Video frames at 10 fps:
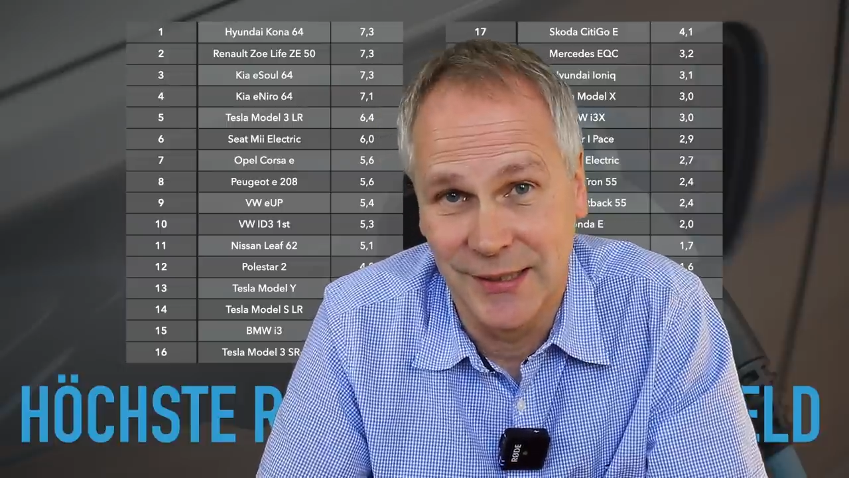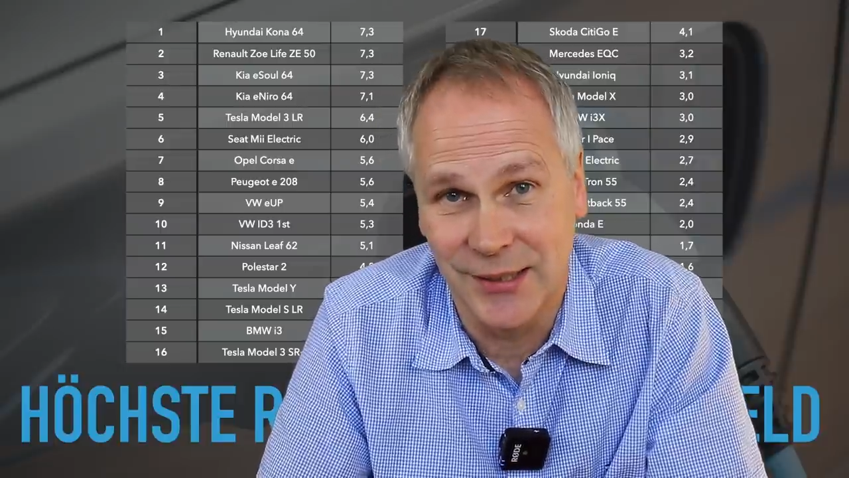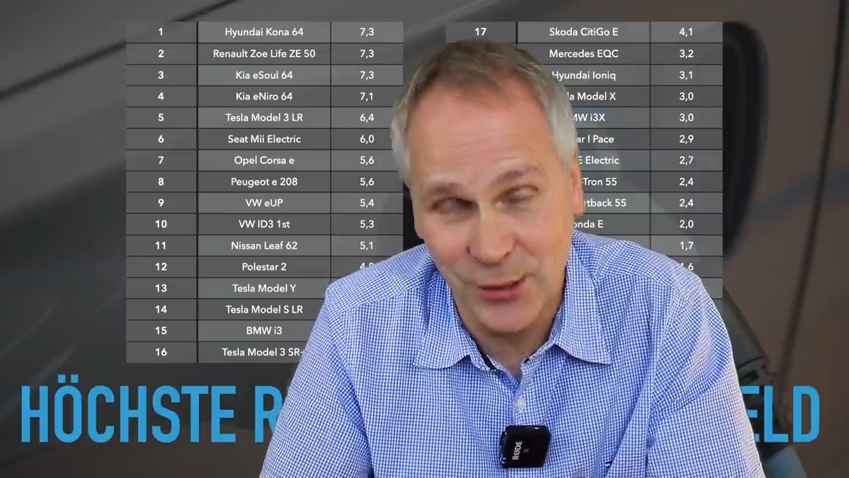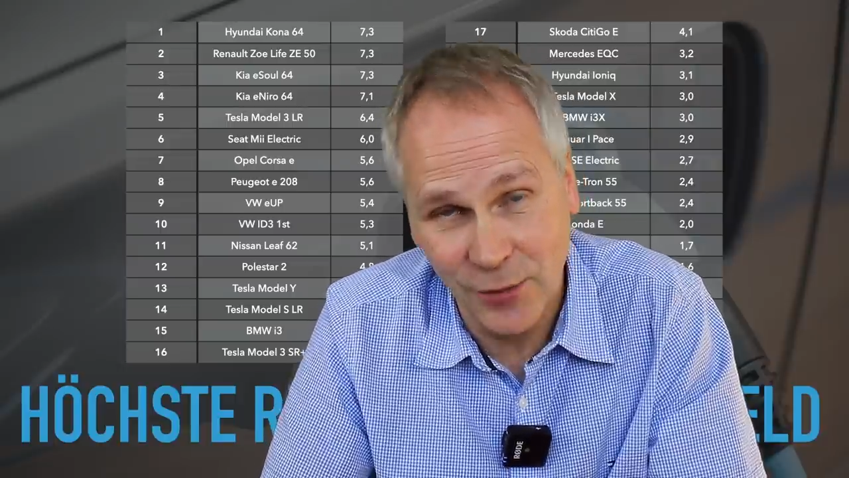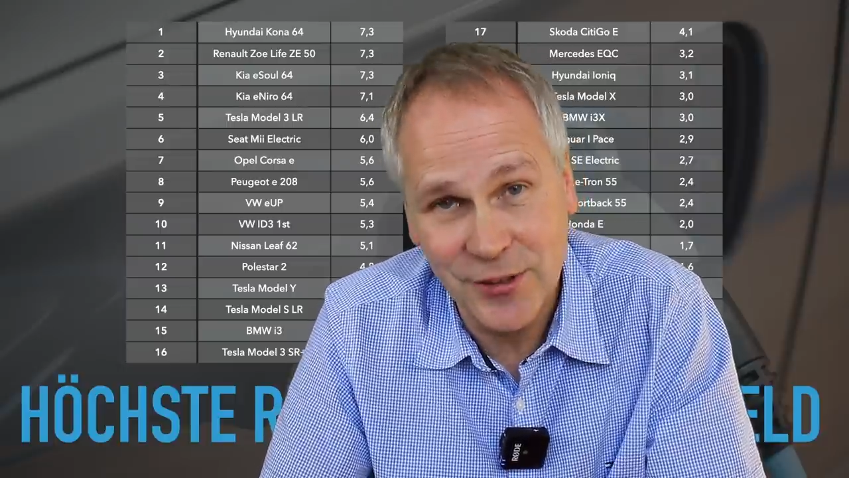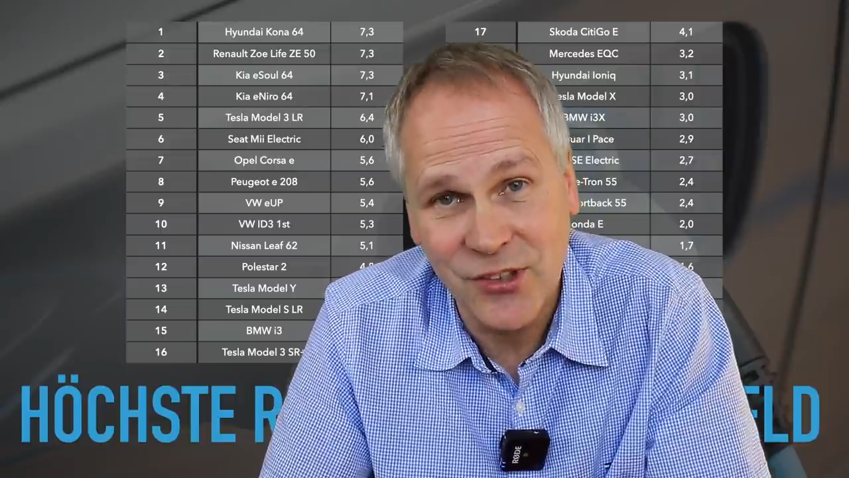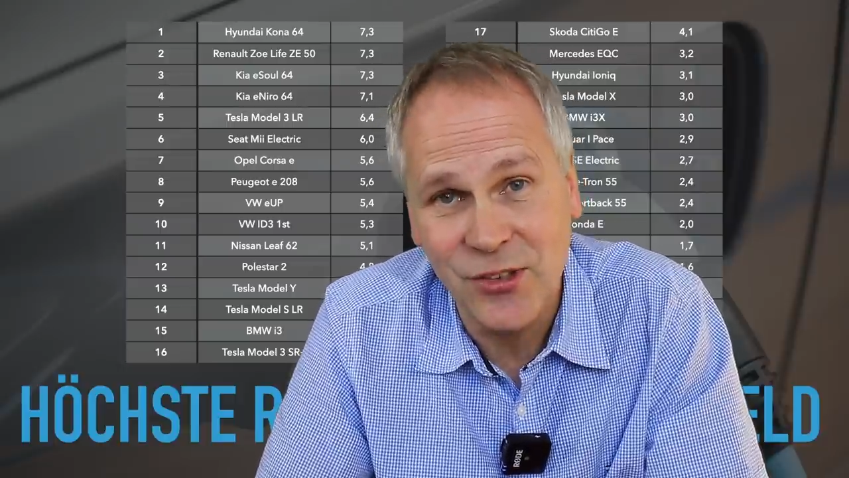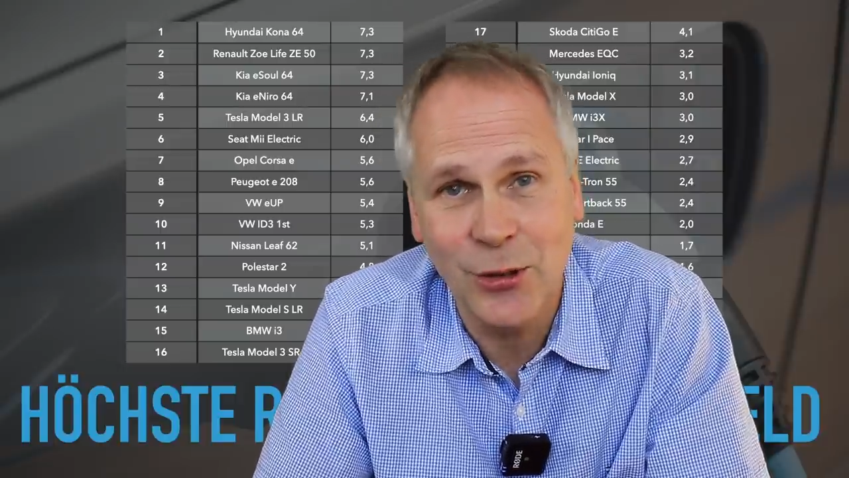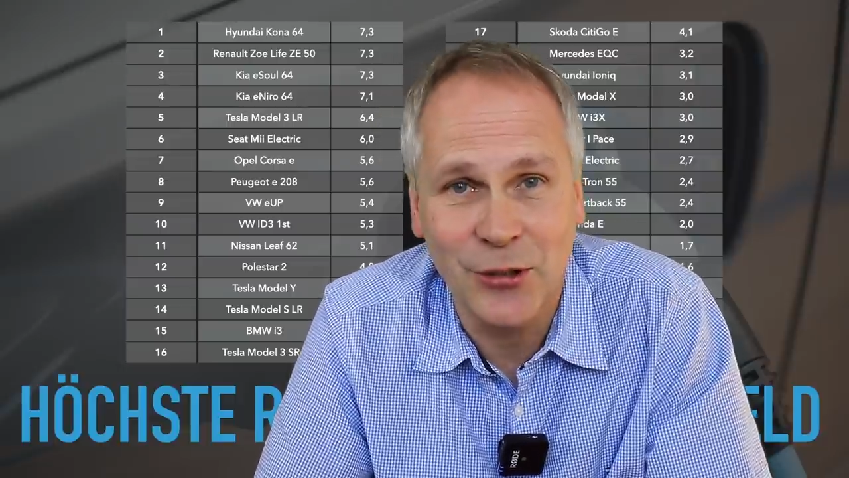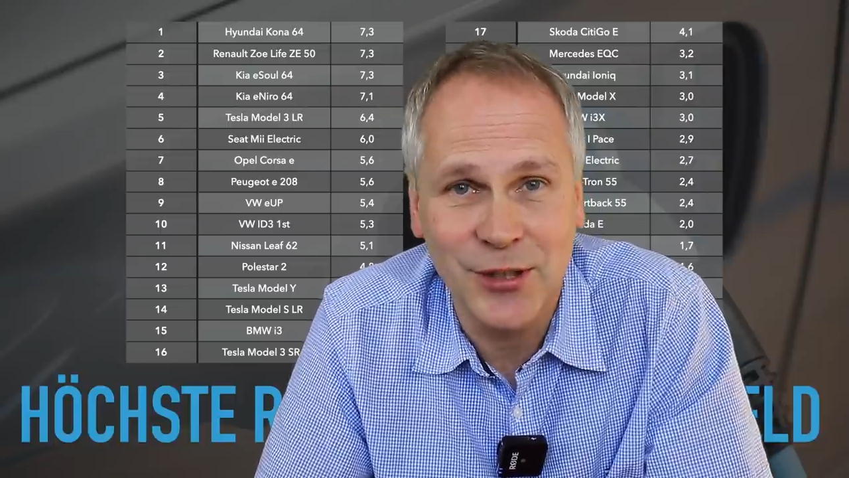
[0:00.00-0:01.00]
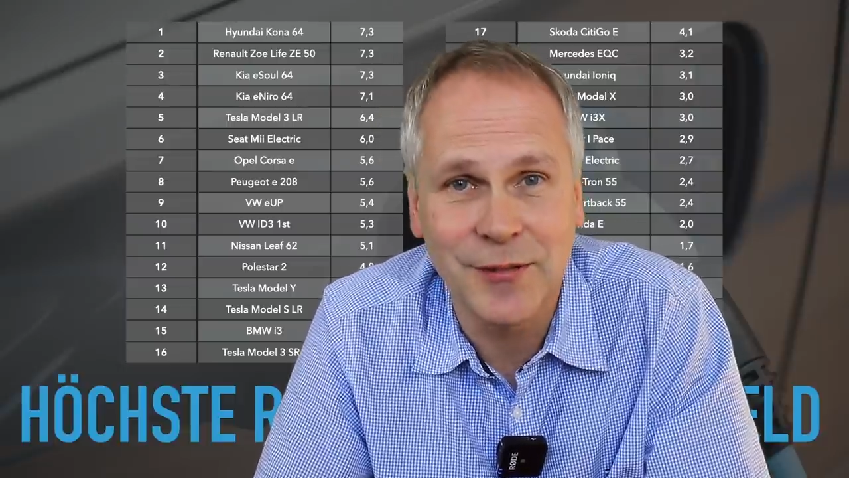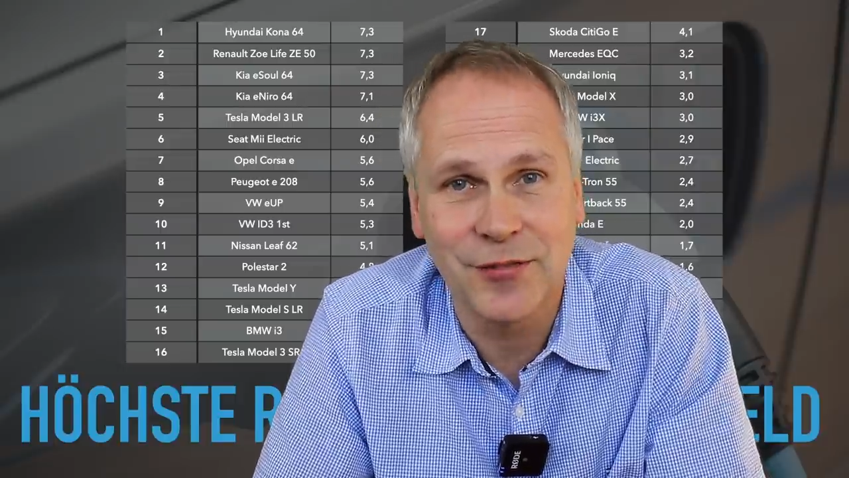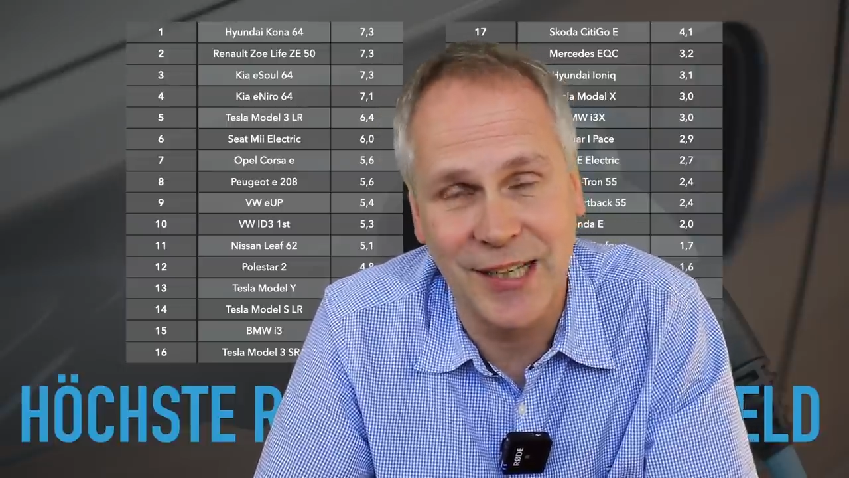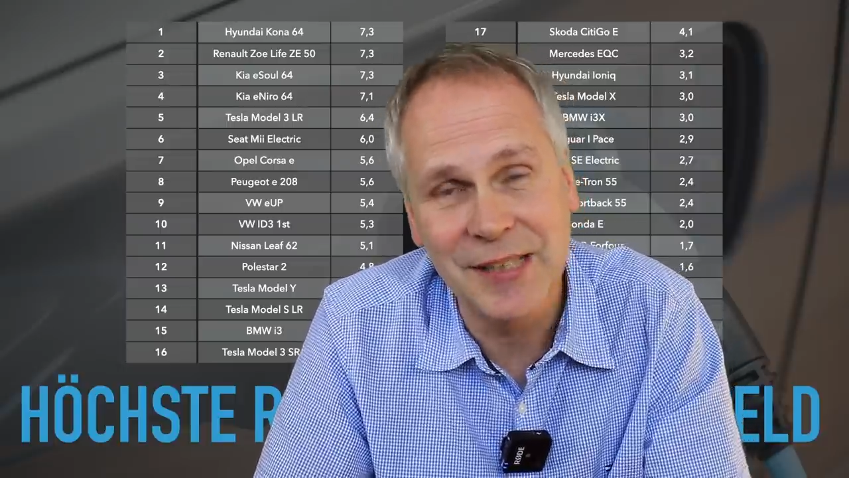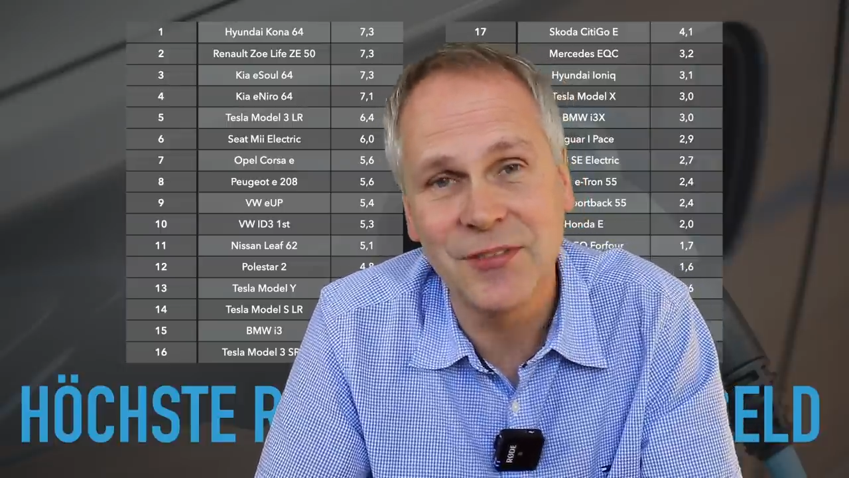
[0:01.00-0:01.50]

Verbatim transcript: Ich hoffe, das Video hat euch gefallen.